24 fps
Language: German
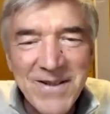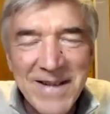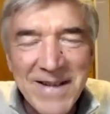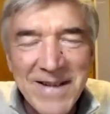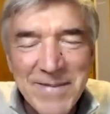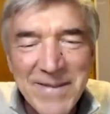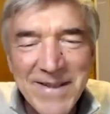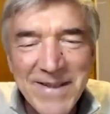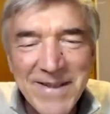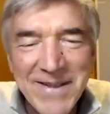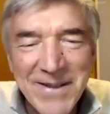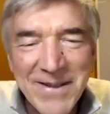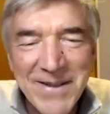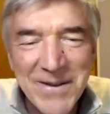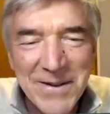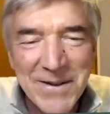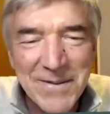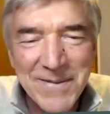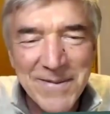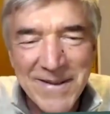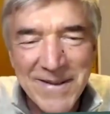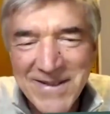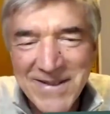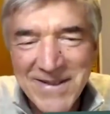Abend, Herr
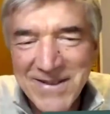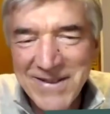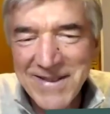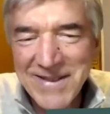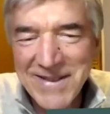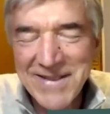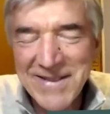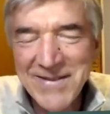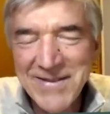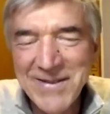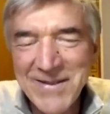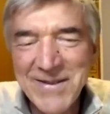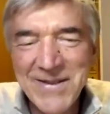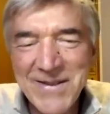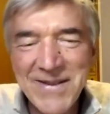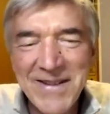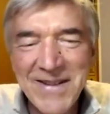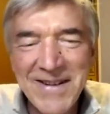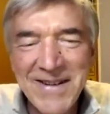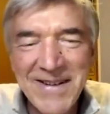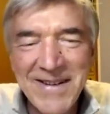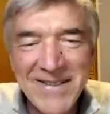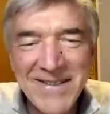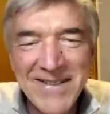Tigruber, schön, dass wir uns
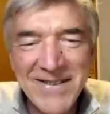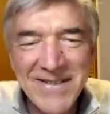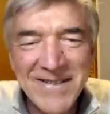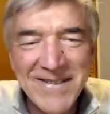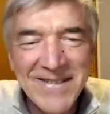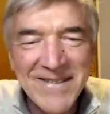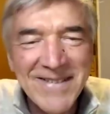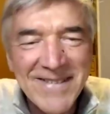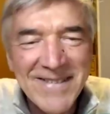unterhalten können.